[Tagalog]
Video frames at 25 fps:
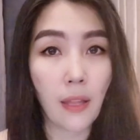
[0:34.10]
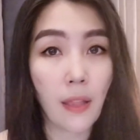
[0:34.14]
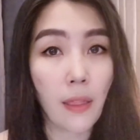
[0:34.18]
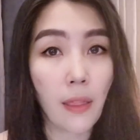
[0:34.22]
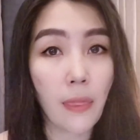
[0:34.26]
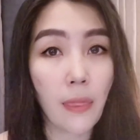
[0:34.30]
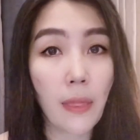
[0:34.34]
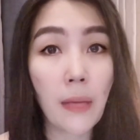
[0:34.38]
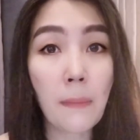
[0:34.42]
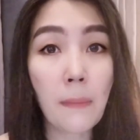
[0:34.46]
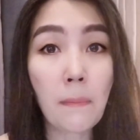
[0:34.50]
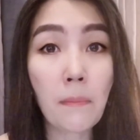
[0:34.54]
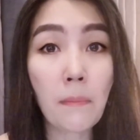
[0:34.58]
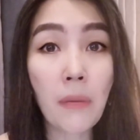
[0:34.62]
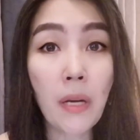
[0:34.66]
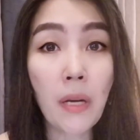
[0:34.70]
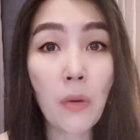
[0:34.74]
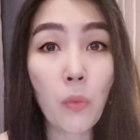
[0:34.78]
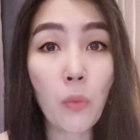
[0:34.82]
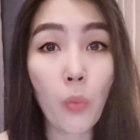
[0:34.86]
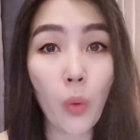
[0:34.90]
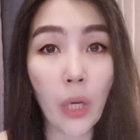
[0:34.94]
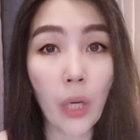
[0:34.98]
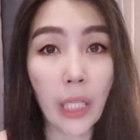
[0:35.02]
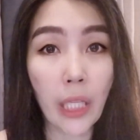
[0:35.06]
Number
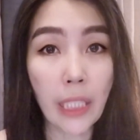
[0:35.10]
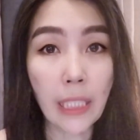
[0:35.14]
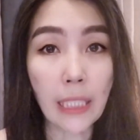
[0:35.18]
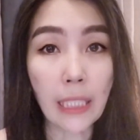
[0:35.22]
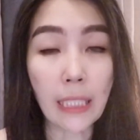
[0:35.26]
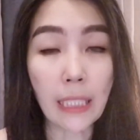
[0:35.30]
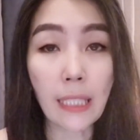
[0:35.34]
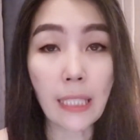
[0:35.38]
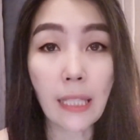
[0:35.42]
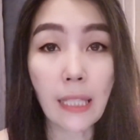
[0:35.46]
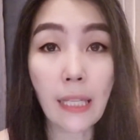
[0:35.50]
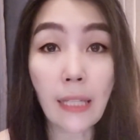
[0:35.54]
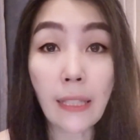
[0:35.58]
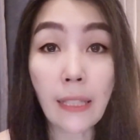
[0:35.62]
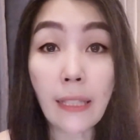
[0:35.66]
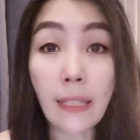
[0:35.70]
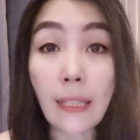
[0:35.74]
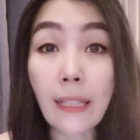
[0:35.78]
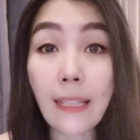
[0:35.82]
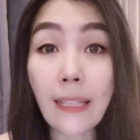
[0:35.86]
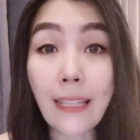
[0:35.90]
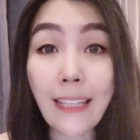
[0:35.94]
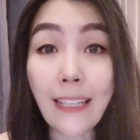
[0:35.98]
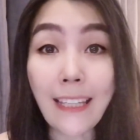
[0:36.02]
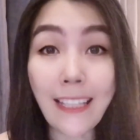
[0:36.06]
one,
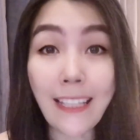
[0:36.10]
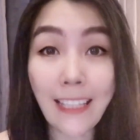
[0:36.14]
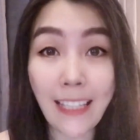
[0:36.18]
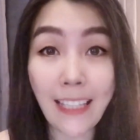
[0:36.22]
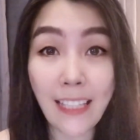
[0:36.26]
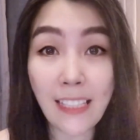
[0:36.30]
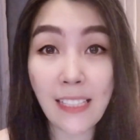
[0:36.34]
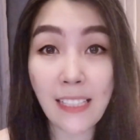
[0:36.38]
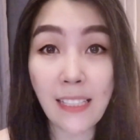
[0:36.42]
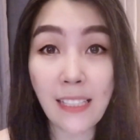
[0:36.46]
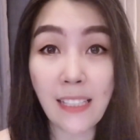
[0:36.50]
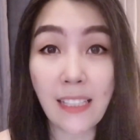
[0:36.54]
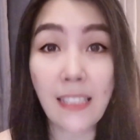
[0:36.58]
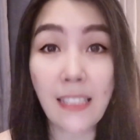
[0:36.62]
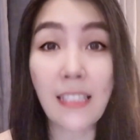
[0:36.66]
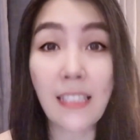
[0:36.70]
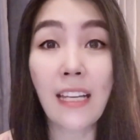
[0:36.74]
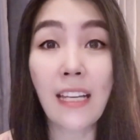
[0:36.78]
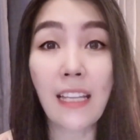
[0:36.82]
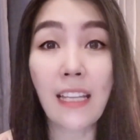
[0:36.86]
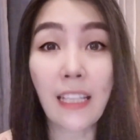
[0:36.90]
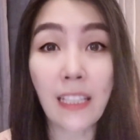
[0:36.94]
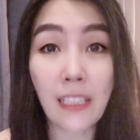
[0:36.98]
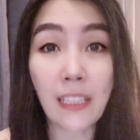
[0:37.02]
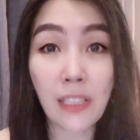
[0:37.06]
he is
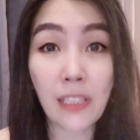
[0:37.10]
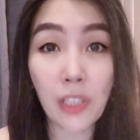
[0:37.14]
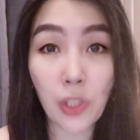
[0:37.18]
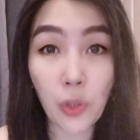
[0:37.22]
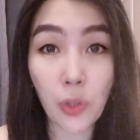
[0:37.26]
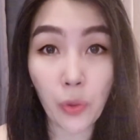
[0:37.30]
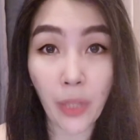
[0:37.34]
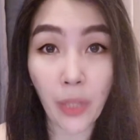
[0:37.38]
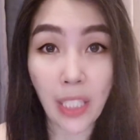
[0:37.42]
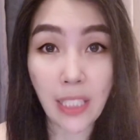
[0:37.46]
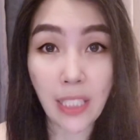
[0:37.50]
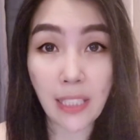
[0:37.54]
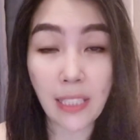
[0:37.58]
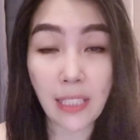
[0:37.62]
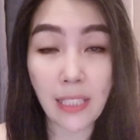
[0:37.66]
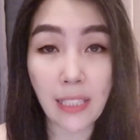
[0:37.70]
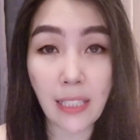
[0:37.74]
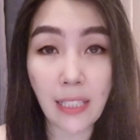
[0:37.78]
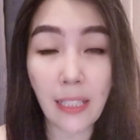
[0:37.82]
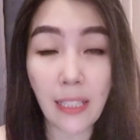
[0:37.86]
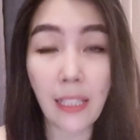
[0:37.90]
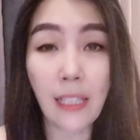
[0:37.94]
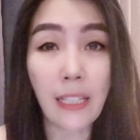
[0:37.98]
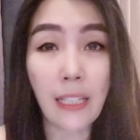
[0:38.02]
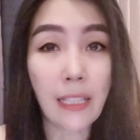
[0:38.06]
stressed.
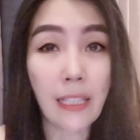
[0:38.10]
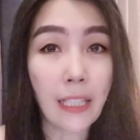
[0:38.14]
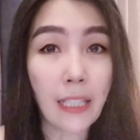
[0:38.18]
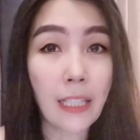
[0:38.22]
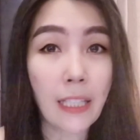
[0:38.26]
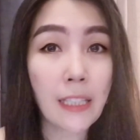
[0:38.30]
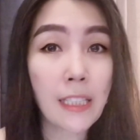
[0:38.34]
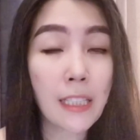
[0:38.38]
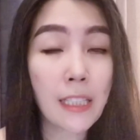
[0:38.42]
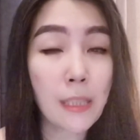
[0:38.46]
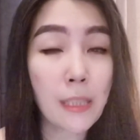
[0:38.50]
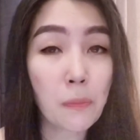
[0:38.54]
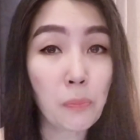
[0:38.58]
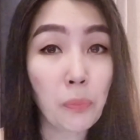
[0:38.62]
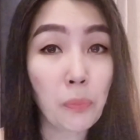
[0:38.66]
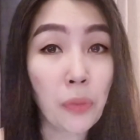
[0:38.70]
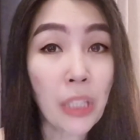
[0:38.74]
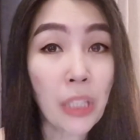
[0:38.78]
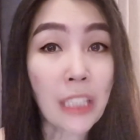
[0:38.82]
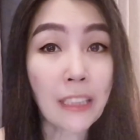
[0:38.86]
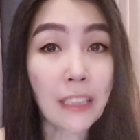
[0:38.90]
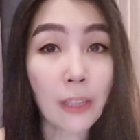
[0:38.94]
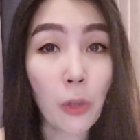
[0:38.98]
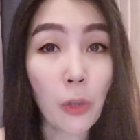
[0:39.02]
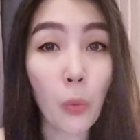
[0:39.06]
It's
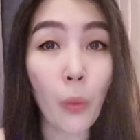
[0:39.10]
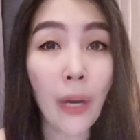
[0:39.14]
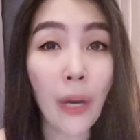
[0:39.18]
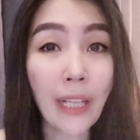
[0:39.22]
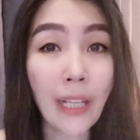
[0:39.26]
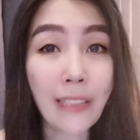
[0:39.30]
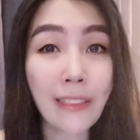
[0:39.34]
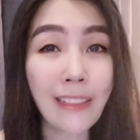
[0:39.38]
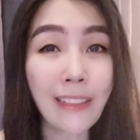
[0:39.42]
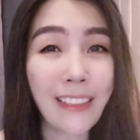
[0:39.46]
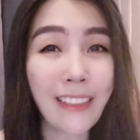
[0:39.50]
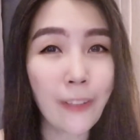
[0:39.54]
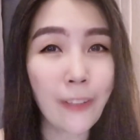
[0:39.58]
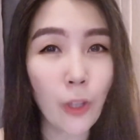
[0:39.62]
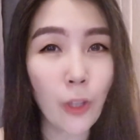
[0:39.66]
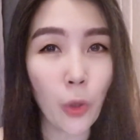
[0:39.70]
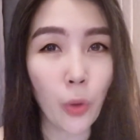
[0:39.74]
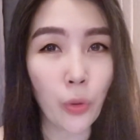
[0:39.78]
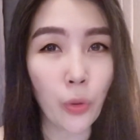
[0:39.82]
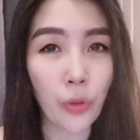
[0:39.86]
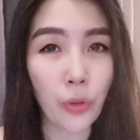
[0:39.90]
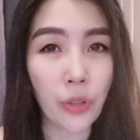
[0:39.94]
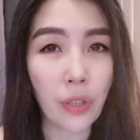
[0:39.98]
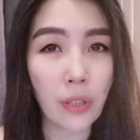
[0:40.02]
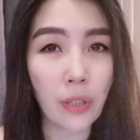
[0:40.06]
pretty widely
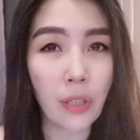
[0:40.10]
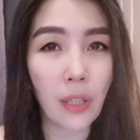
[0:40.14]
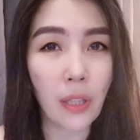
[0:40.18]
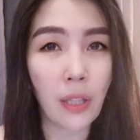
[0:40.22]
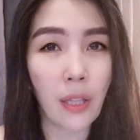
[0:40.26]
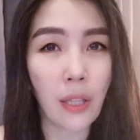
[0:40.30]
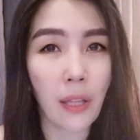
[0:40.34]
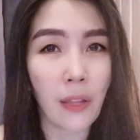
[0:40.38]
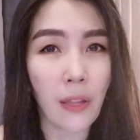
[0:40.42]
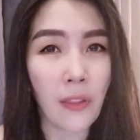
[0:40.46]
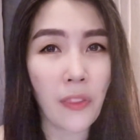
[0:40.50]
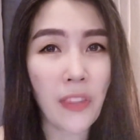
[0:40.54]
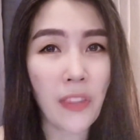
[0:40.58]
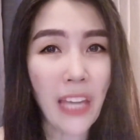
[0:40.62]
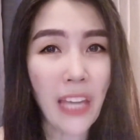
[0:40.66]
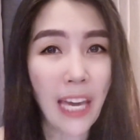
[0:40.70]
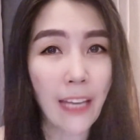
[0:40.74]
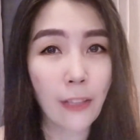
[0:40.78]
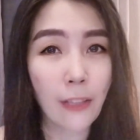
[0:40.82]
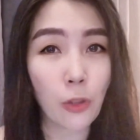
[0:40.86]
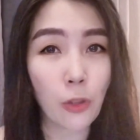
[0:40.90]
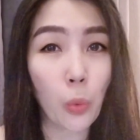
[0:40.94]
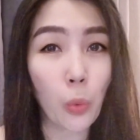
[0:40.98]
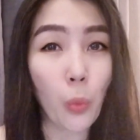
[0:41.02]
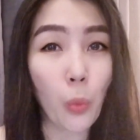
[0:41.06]
known
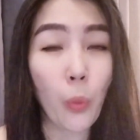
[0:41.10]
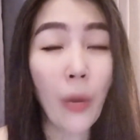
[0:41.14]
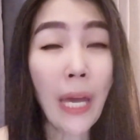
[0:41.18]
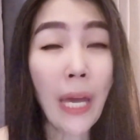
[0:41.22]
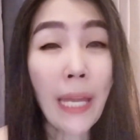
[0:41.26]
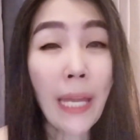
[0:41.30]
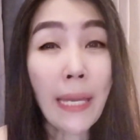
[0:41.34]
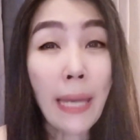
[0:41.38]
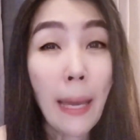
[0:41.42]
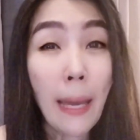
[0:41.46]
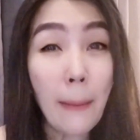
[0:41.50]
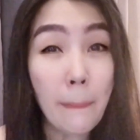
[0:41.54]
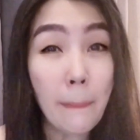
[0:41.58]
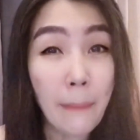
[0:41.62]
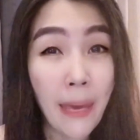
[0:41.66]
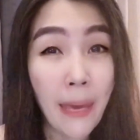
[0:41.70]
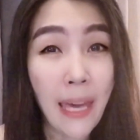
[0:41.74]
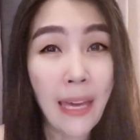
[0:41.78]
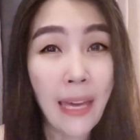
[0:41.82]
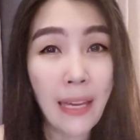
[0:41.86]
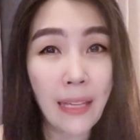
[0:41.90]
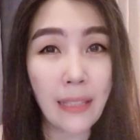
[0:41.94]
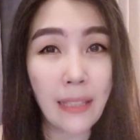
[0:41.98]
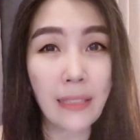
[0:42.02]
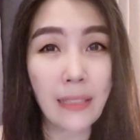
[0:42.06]
that when a
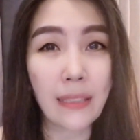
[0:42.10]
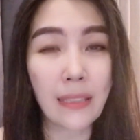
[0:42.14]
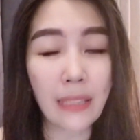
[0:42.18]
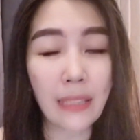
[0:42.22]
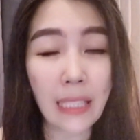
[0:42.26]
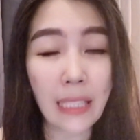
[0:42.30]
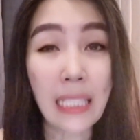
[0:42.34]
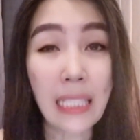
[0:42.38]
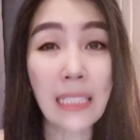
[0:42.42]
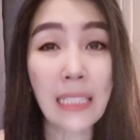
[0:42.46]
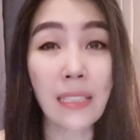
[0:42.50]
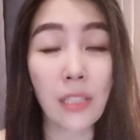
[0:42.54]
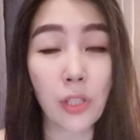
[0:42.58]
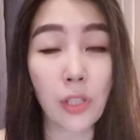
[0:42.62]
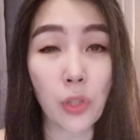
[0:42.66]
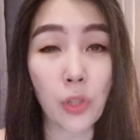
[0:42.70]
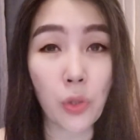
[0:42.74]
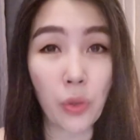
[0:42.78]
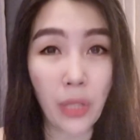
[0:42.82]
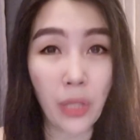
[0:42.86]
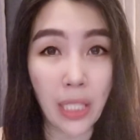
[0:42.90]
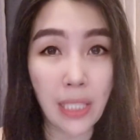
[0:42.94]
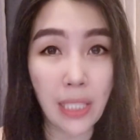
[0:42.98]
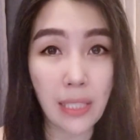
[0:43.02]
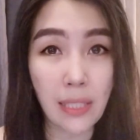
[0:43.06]
man is
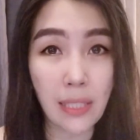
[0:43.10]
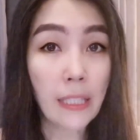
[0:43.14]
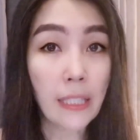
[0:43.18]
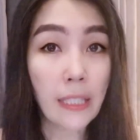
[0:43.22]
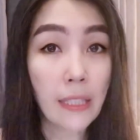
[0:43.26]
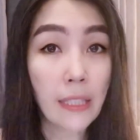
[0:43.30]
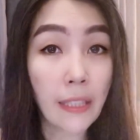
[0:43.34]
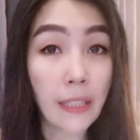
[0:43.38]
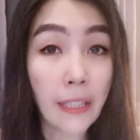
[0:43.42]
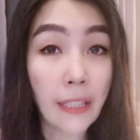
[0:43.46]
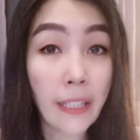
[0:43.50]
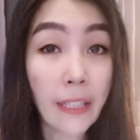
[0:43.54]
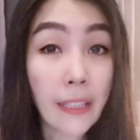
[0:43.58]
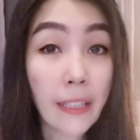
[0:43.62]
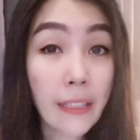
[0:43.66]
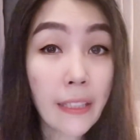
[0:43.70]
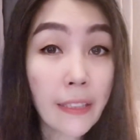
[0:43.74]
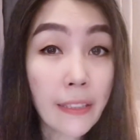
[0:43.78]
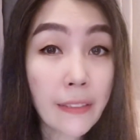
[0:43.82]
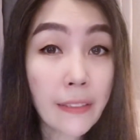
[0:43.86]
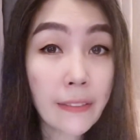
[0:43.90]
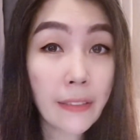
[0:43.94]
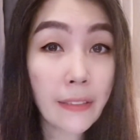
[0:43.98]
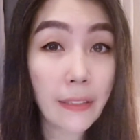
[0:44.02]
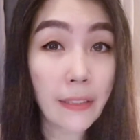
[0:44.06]
stressed, he
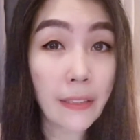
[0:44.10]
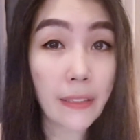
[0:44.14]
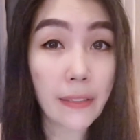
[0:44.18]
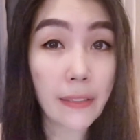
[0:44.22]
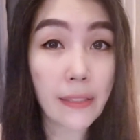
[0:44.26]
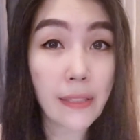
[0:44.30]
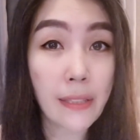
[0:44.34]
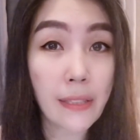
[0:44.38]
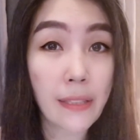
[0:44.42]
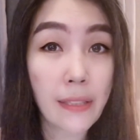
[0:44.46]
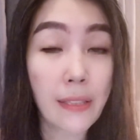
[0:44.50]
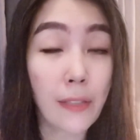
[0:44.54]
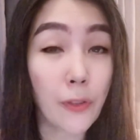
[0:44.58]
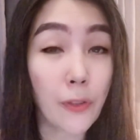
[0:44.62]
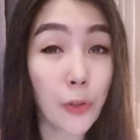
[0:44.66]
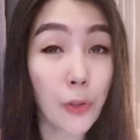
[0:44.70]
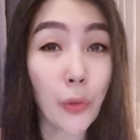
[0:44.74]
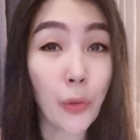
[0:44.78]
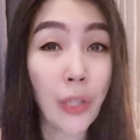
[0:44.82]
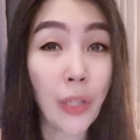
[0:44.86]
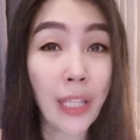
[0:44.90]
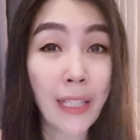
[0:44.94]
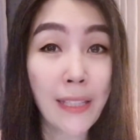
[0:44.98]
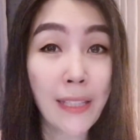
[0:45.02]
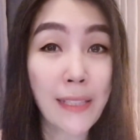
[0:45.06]
retreats to
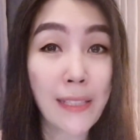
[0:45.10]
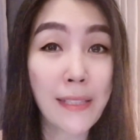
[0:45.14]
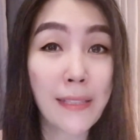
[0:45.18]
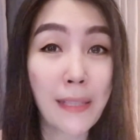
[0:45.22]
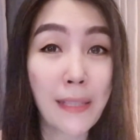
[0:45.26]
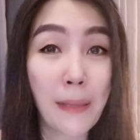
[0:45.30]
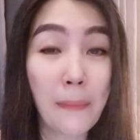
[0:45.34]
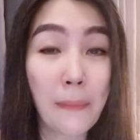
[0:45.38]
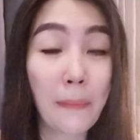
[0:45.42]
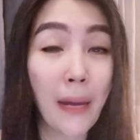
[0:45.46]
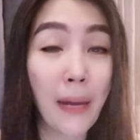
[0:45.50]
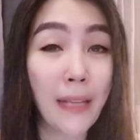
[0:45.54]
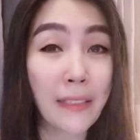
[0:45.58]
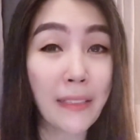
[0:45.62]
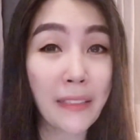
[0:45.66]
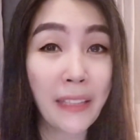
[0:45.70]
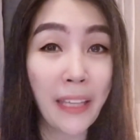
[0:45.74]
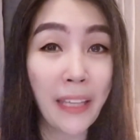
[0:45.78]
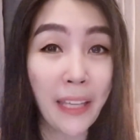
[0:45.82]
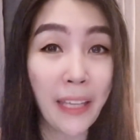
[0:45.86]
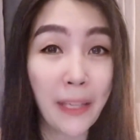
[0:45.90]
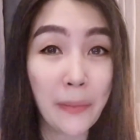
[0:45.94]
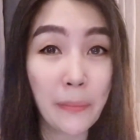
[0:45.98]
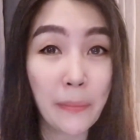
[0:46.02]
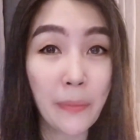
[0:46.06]
his man
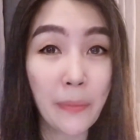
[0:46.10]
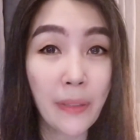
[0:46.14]
cave.